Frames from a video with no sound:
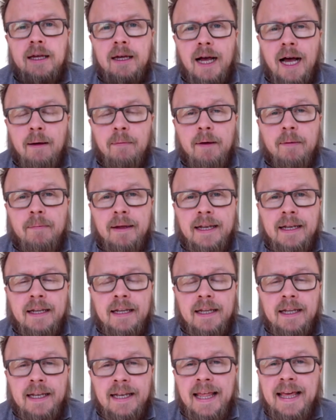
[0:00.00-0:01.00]
aber man
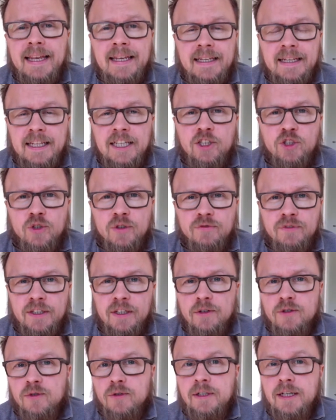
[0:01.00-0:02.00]
lädt nicht schon
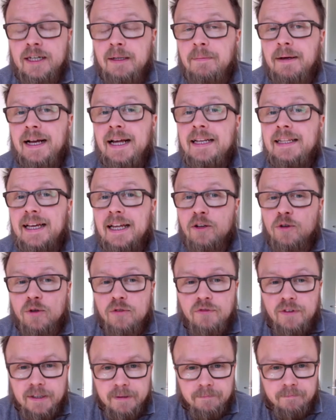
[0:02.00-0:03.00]
Videos runter, die man gar nicht
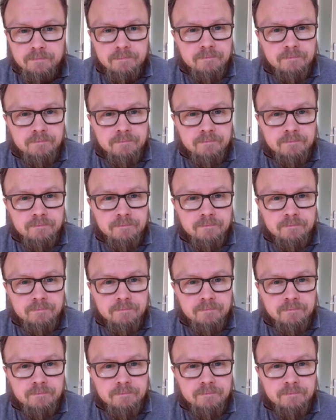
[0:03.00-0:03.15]
angucken will.